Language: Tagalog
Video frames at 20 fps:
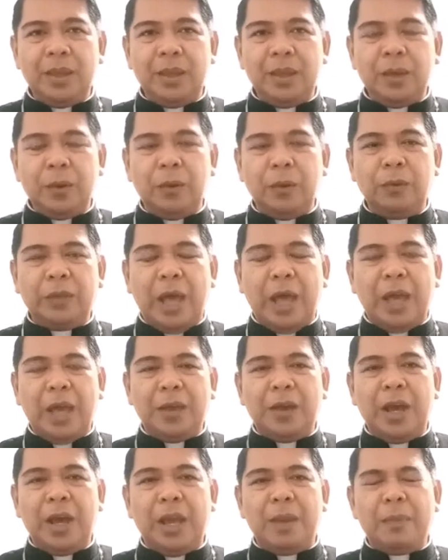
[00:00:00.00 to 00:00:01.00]
Kung tayo
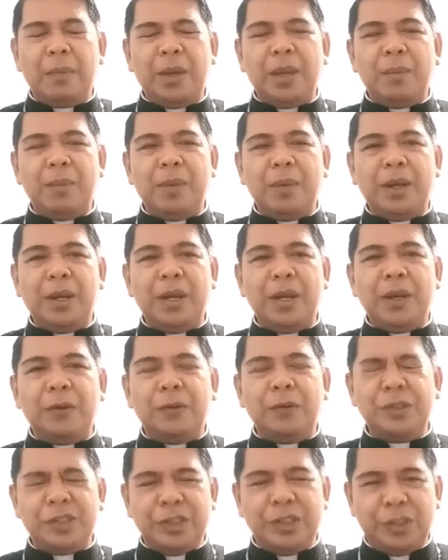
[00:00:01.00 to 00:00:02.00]
nga naman ay
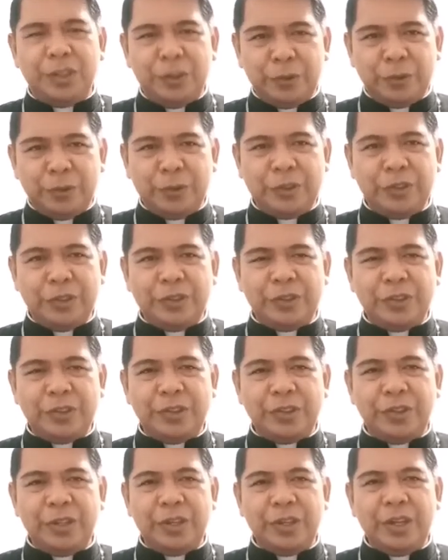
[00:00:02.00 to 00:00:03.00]
maglilingkod sa Diyos,
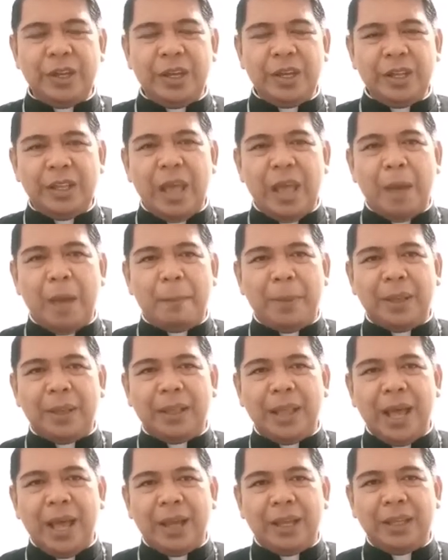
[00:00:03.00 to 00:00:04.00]
dapat
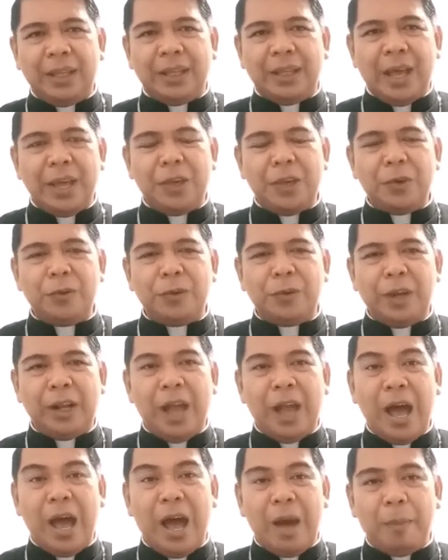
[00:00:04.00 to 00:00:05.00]
lagi tayong
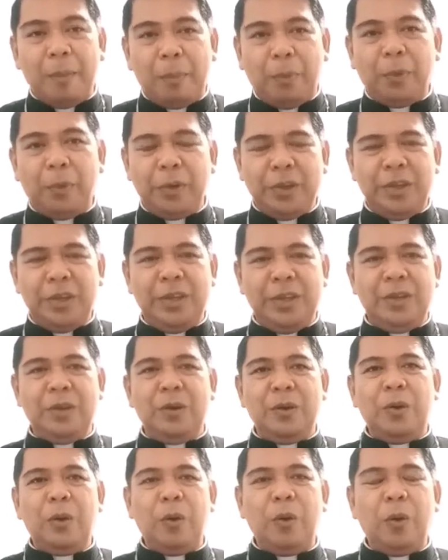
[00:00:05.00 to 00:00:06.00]
nag-aapoy
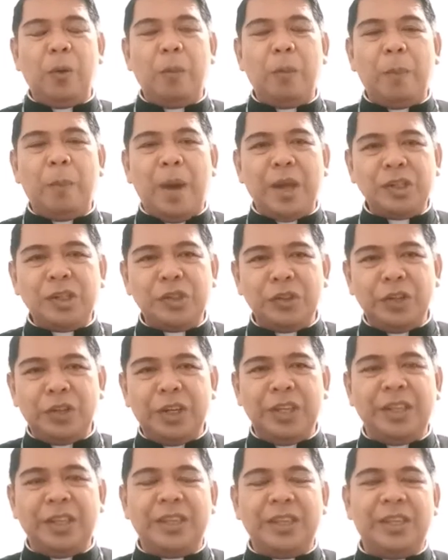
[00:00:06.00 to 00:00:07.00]
o
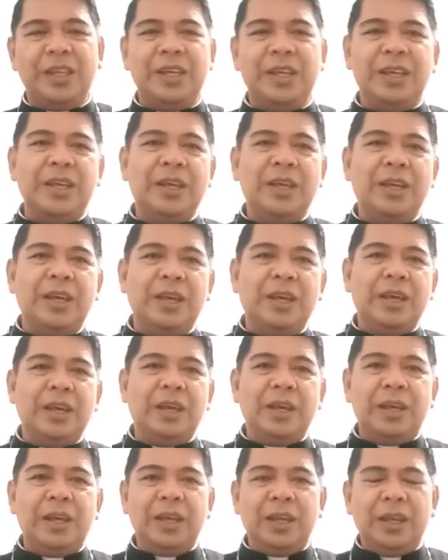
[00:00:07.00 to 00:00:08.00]
passionate.
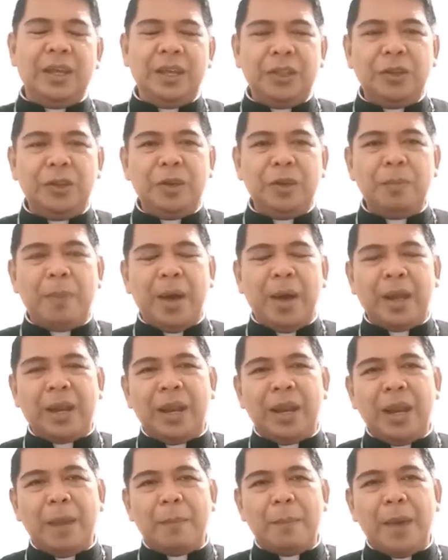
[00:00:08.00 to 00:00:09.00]
Ito'y para
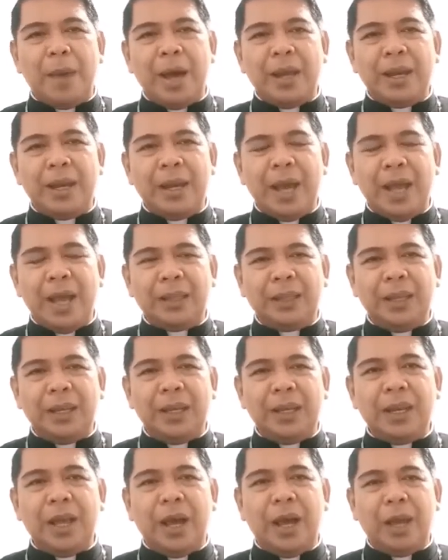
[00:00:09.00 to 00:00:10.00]
labanan
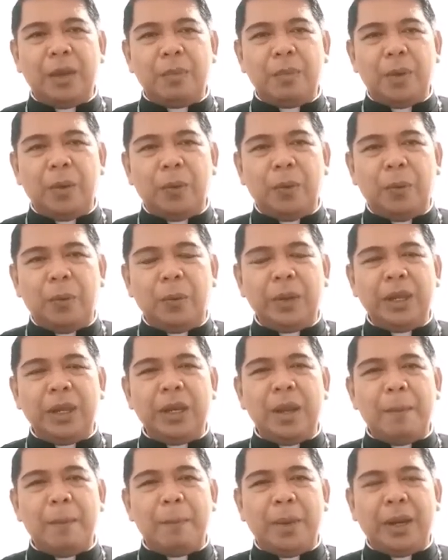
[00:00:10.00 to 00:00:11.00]
natin ang anumang uri
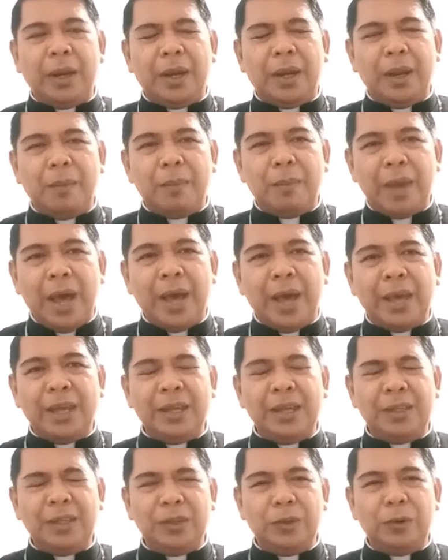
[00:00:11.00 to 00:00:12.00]
ng
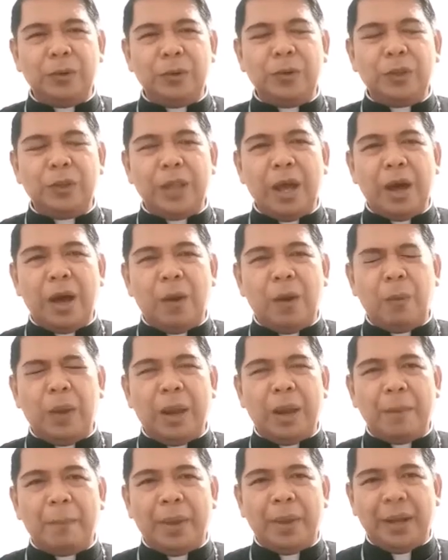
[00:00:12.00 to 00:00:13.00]
pananamlay dulot ng
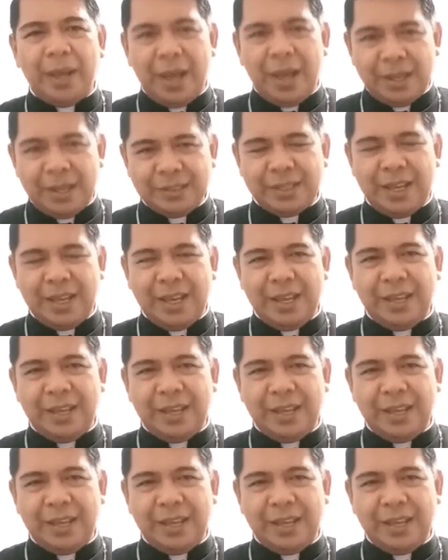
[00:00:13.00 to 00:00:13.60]
kawalang pag-asa.